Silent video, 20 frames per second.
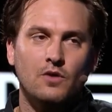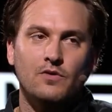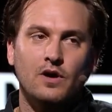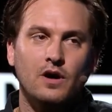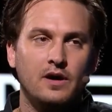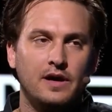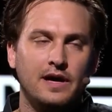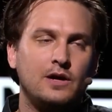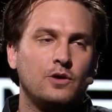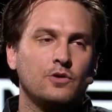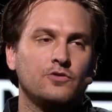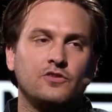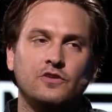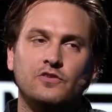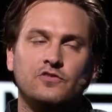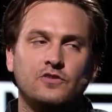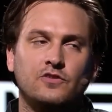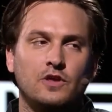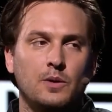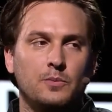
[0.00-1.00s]
Và loại hệ
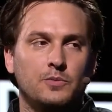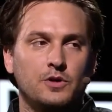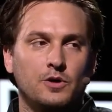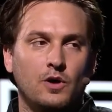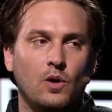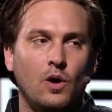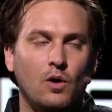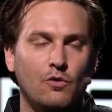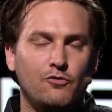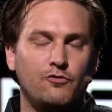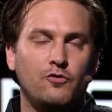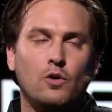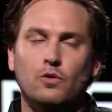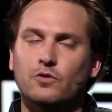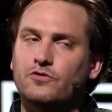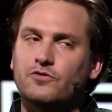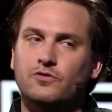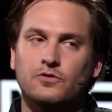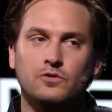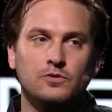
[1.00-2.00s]
sinh thái này mở ra
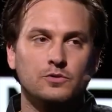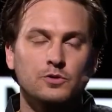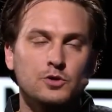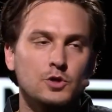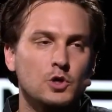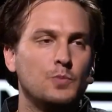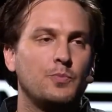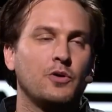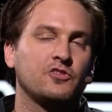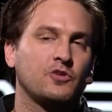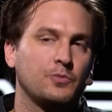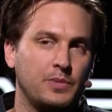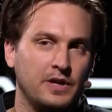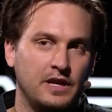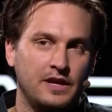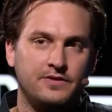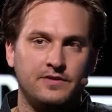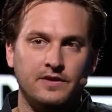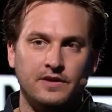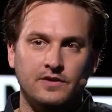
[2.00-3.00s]
những khả năng mới
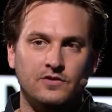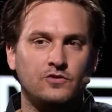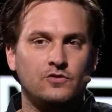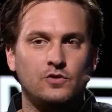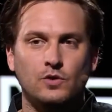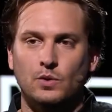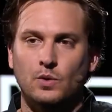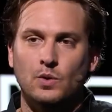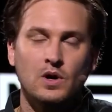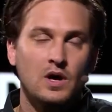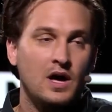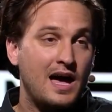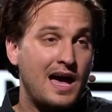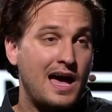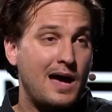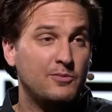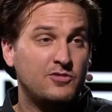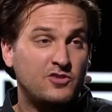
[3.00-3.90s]
để có thu nhập đáng kể